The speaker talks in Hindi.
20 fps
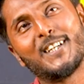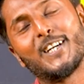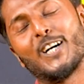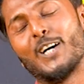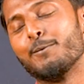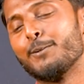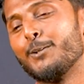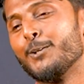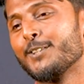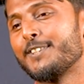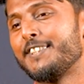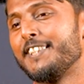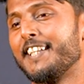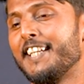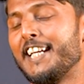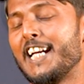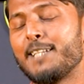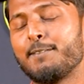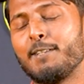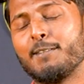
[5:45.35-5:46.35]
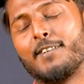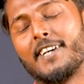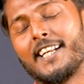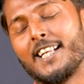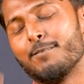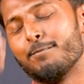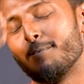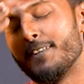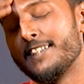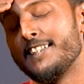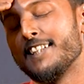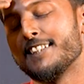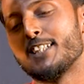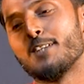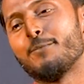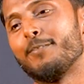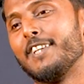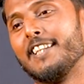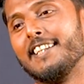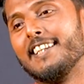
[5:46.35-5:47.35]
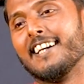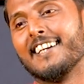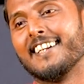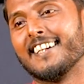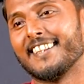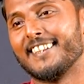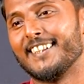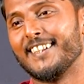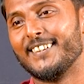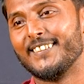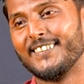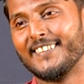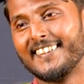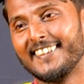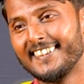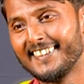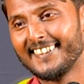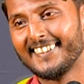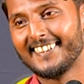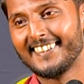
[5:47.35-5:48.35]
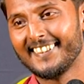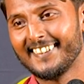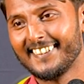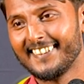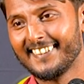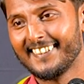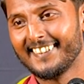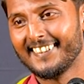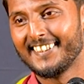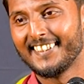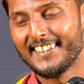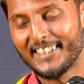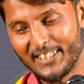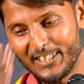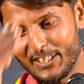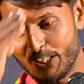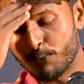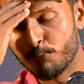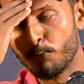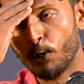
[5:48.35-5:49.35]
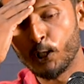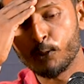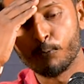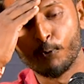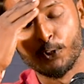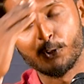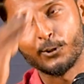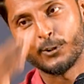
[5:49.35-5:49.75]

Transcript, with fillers: अब तो सिगरेट भी बड़े मज़े से पी लिया करता हूँ बहुत बहुत